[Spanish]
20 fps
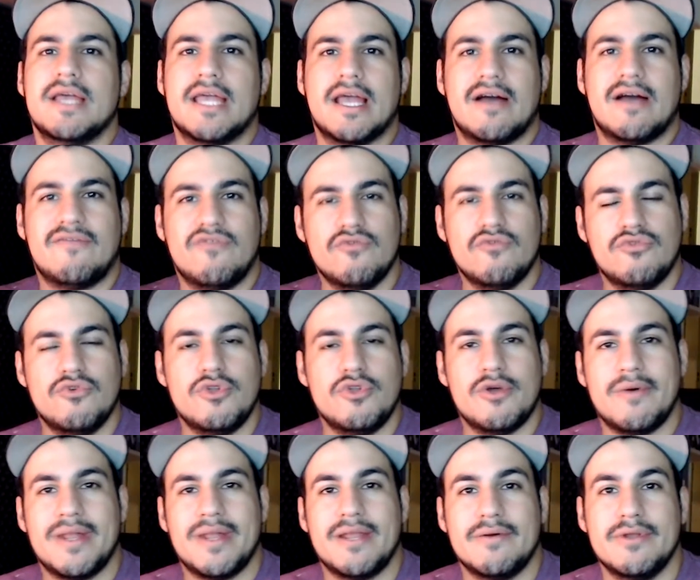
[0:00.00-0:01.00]
eh, a
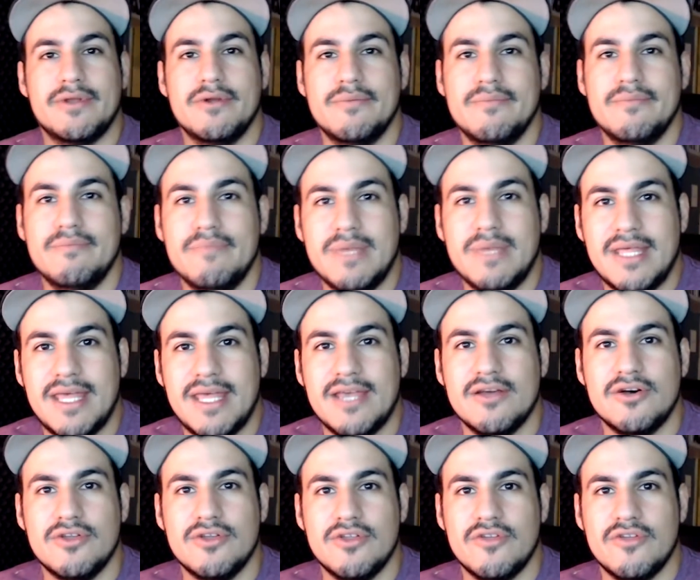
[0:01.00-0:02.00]
futuro van a ver un
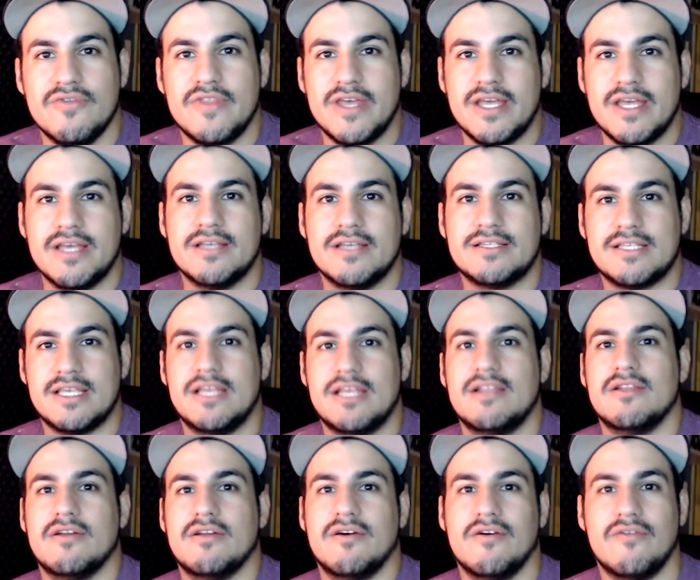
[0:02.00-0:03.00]
video donde
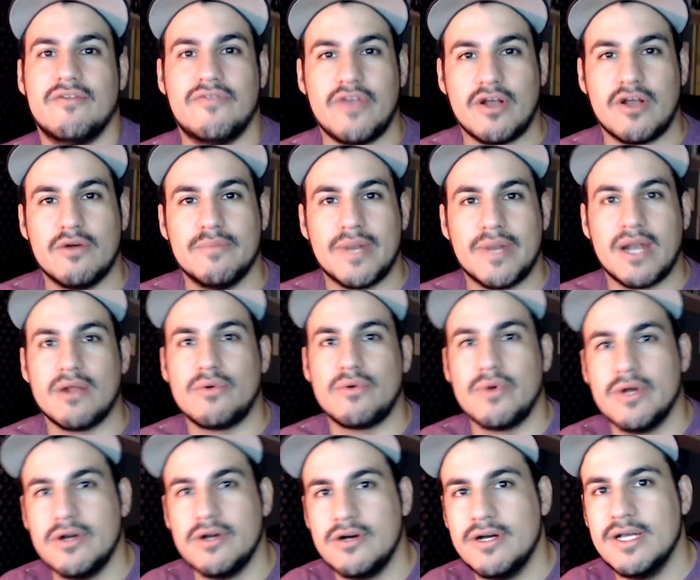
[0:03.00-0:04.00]
sí, lo fui a comprar el
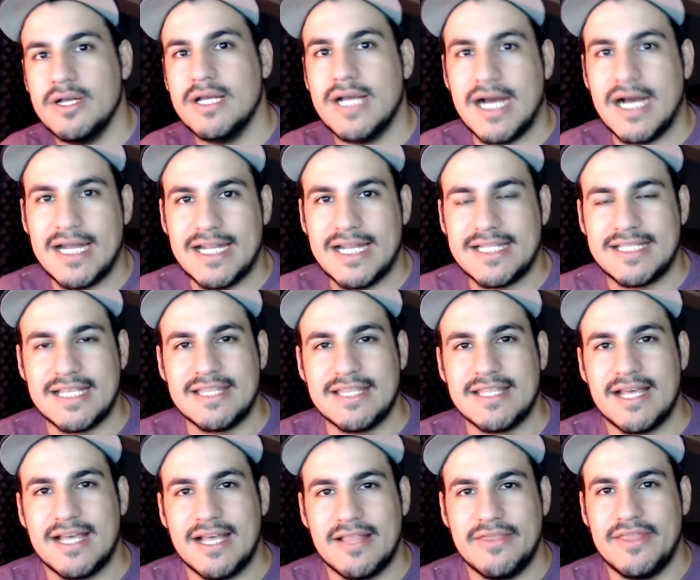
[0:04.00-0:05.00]
juego a la
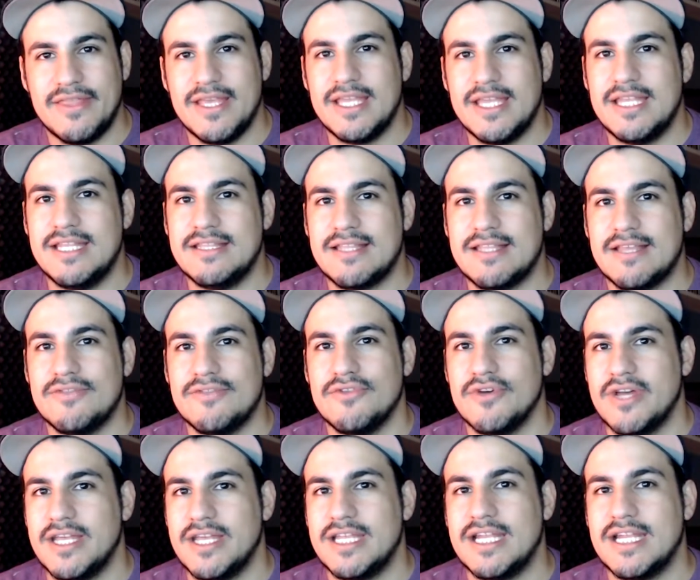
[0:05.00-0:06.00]
tienda de
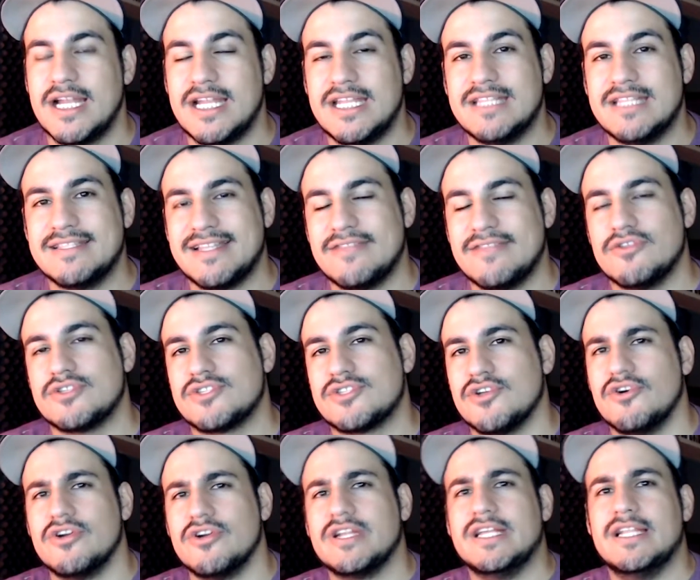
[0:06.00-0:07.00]
Nintendo ahí en el Nintendo
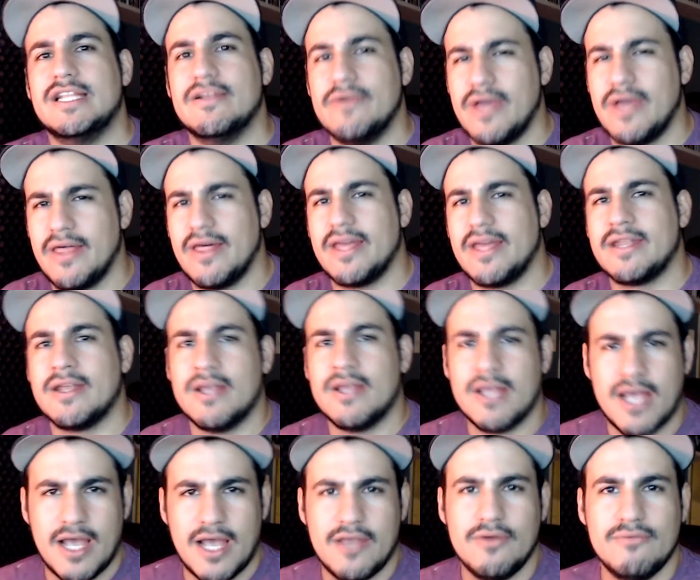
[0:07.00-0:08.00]
Store y les voy a dar
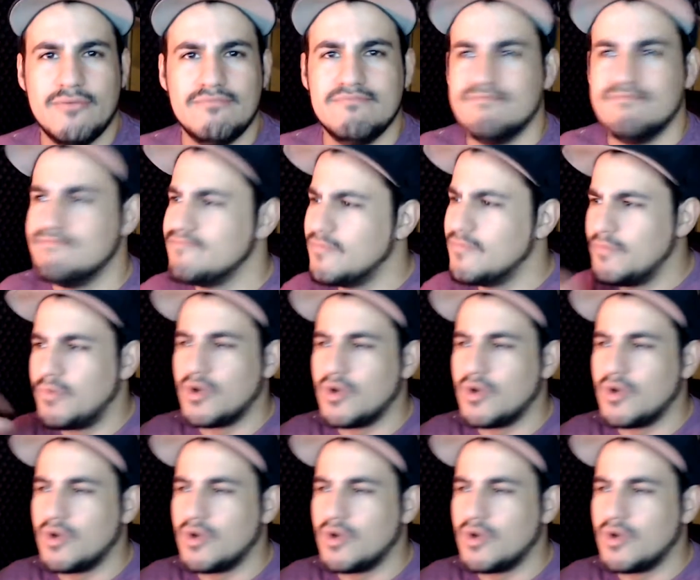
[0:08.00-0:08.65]
ahí un,